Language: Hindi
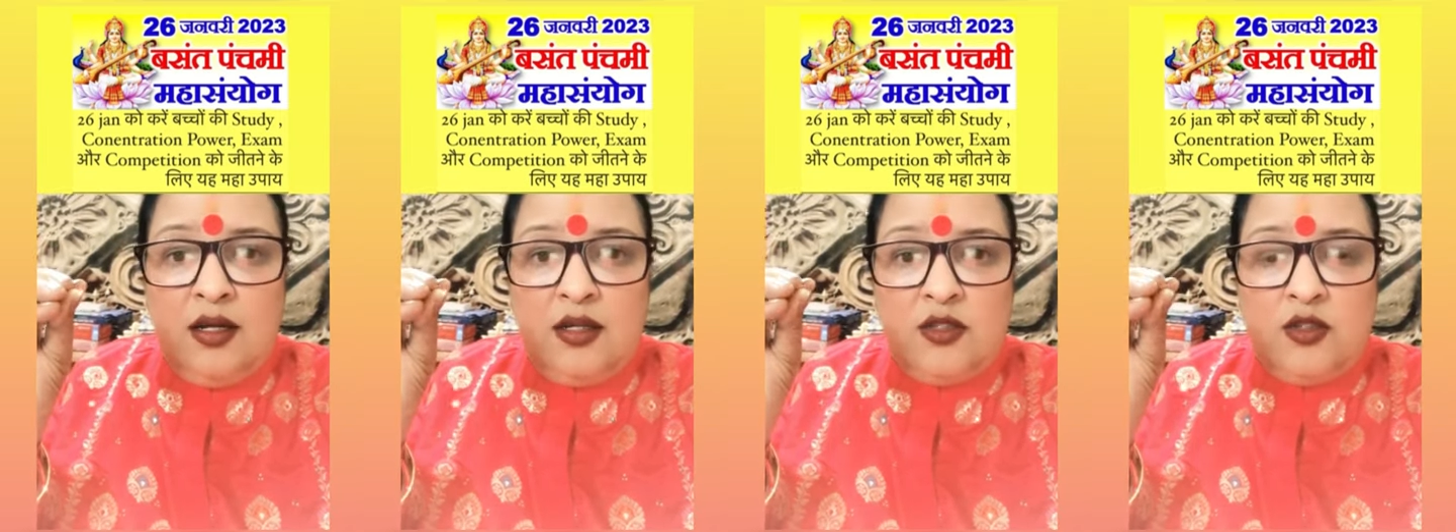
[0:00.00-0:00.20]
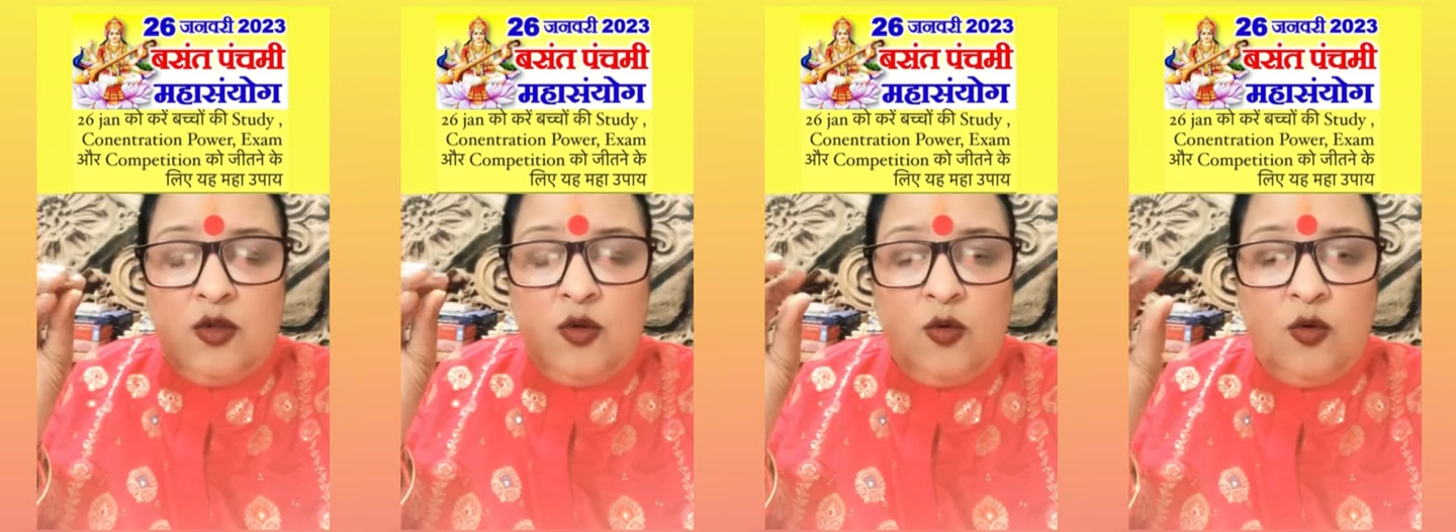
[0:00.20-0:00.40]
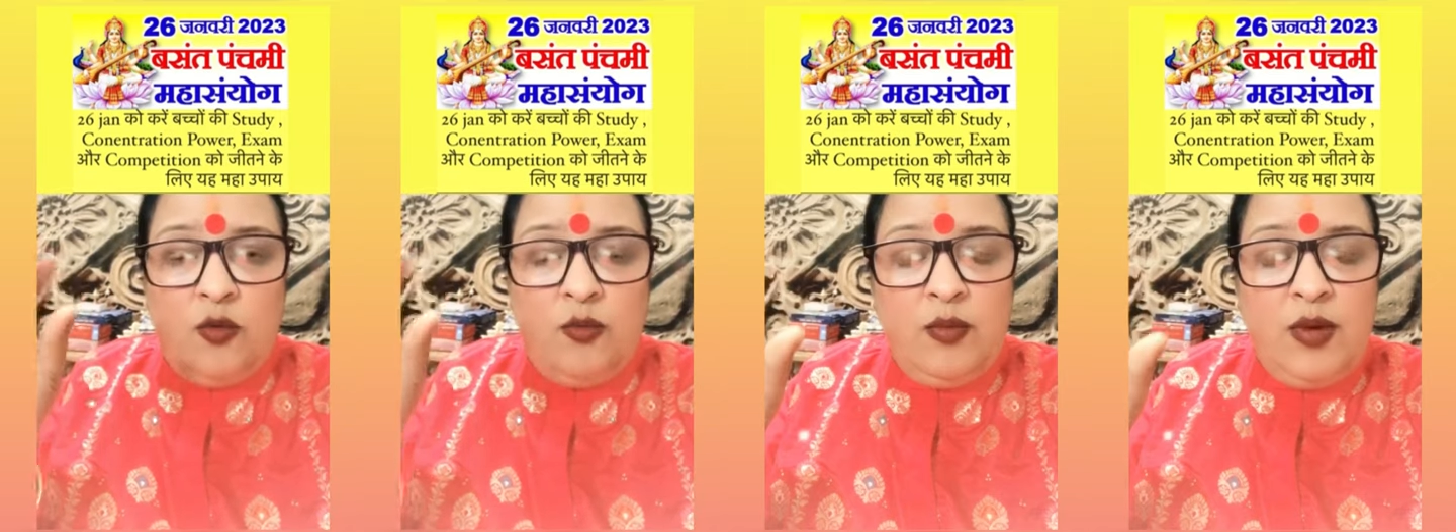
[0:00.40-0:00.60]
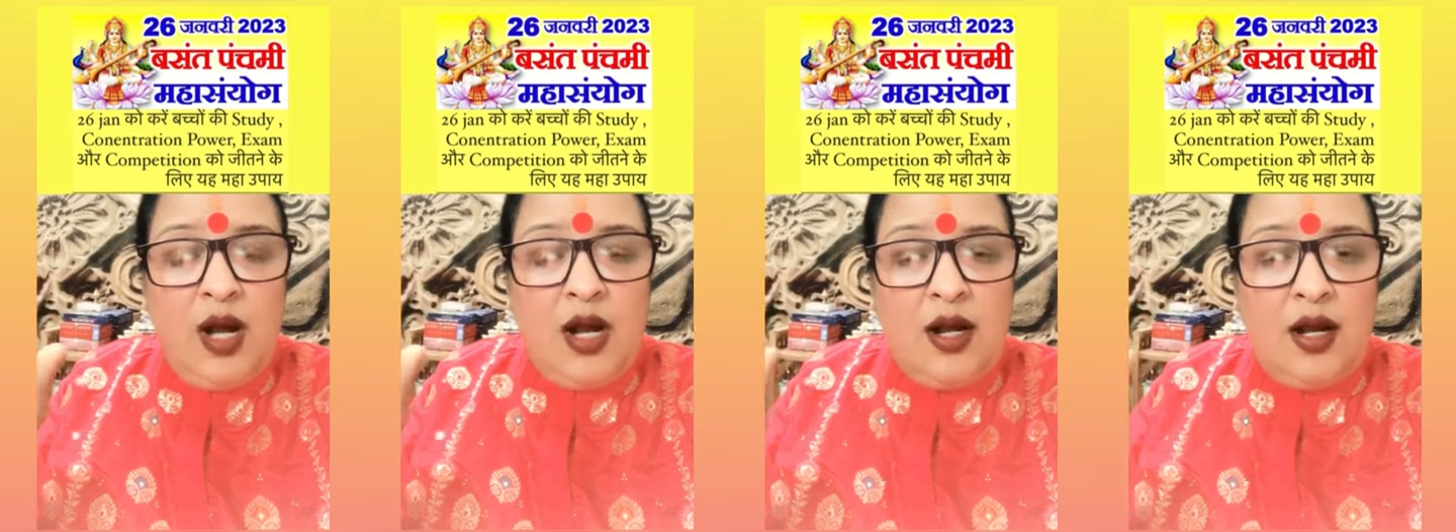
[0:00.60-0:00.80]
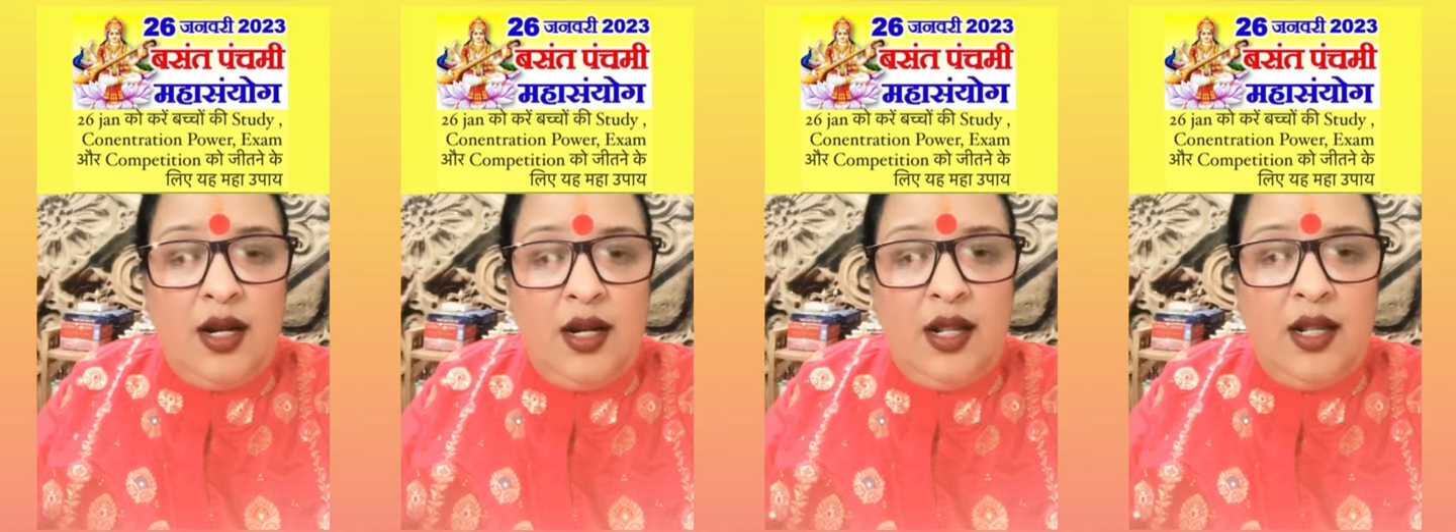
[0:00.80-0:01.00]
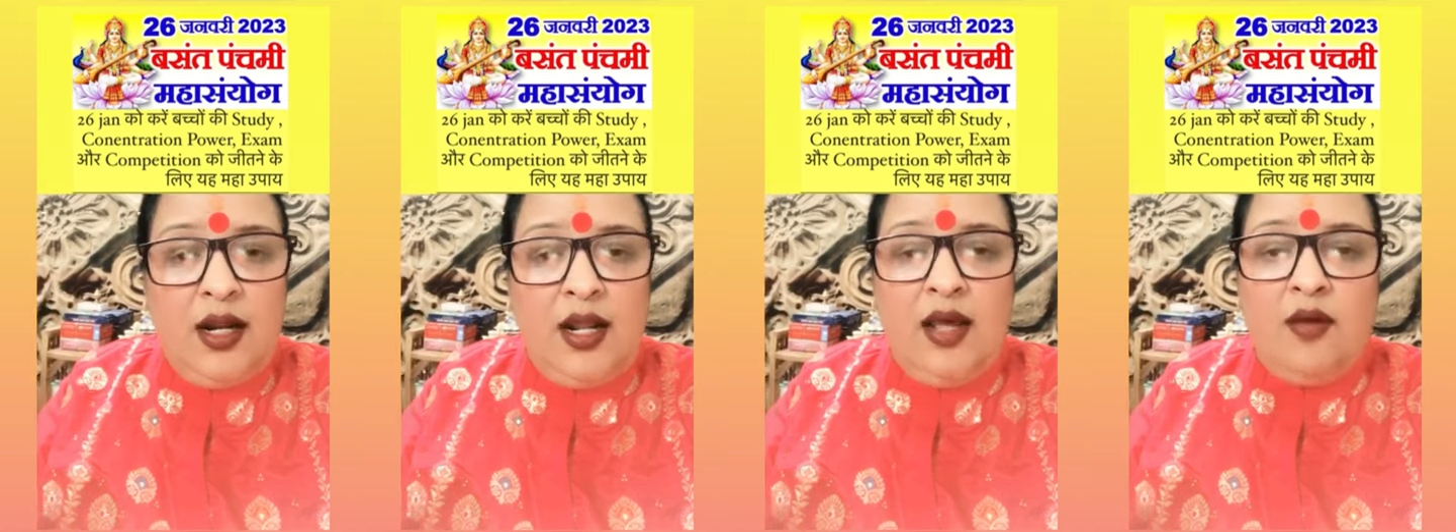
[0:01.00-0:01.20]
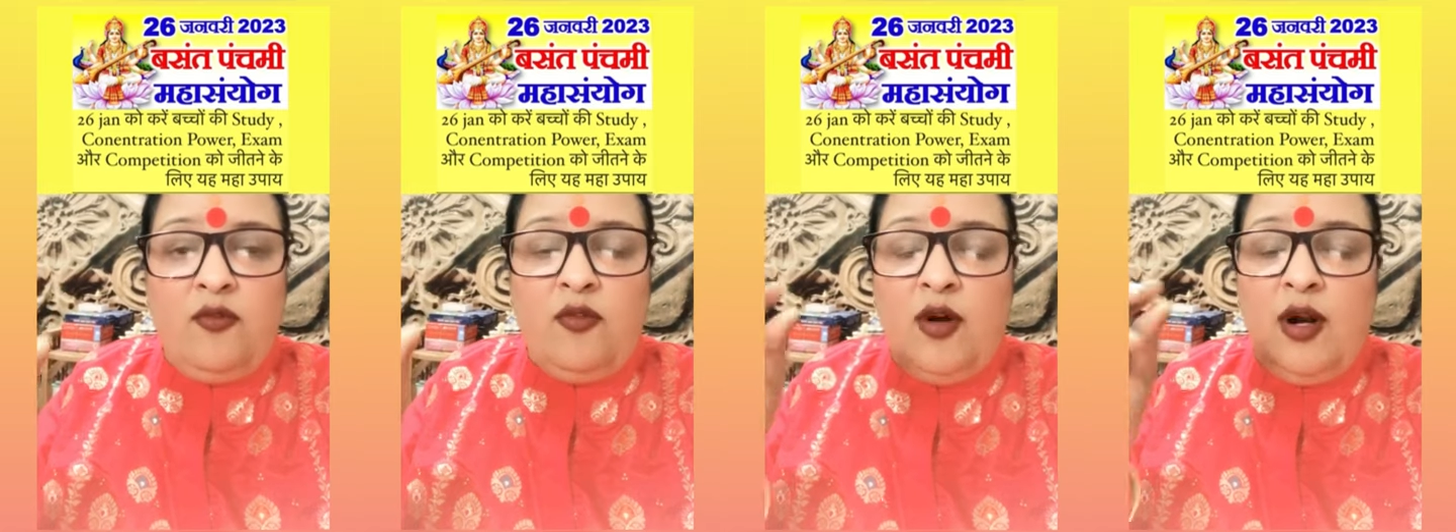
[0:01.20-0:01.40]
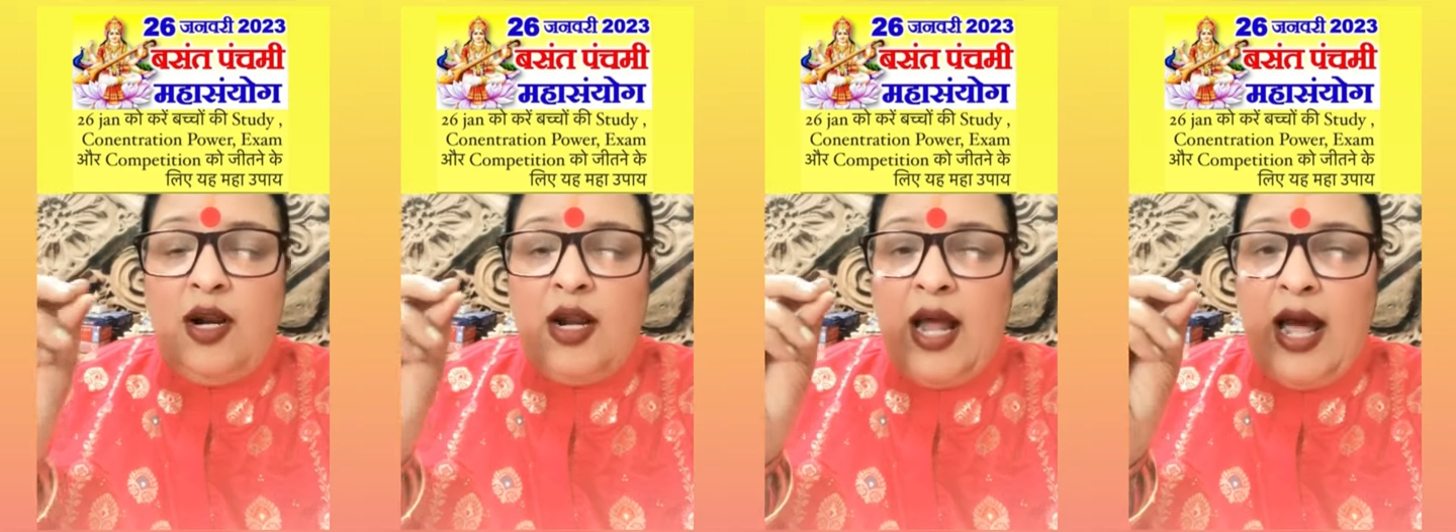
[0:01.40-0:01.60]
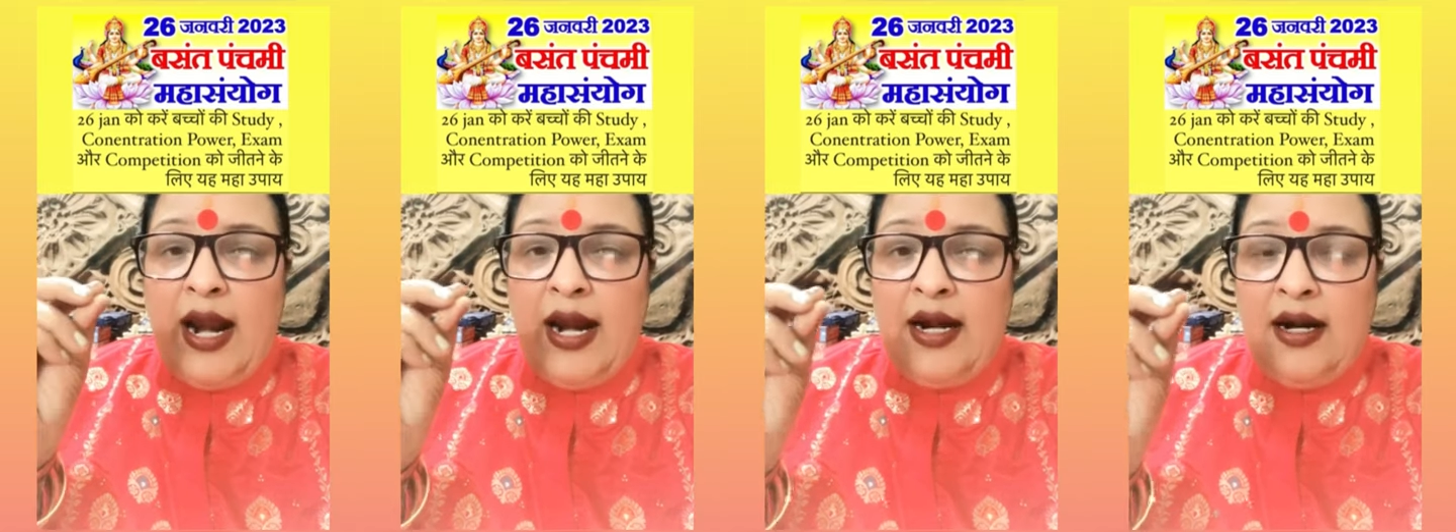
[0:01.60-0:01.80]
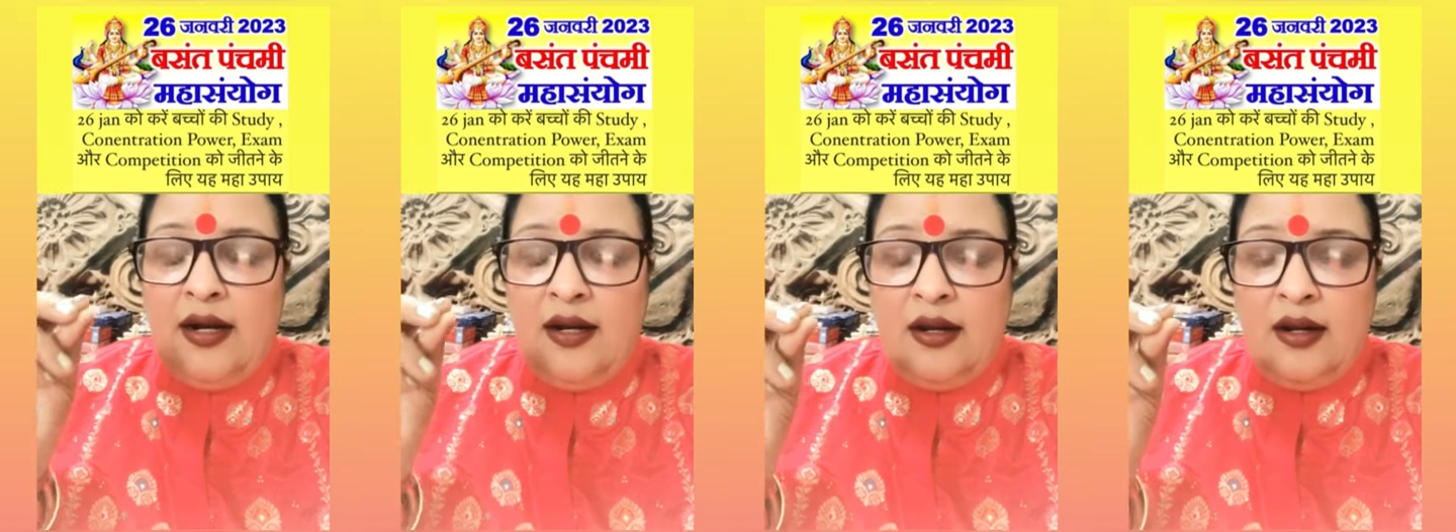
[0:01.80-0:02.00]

जो रूम का कलर है वो लाइट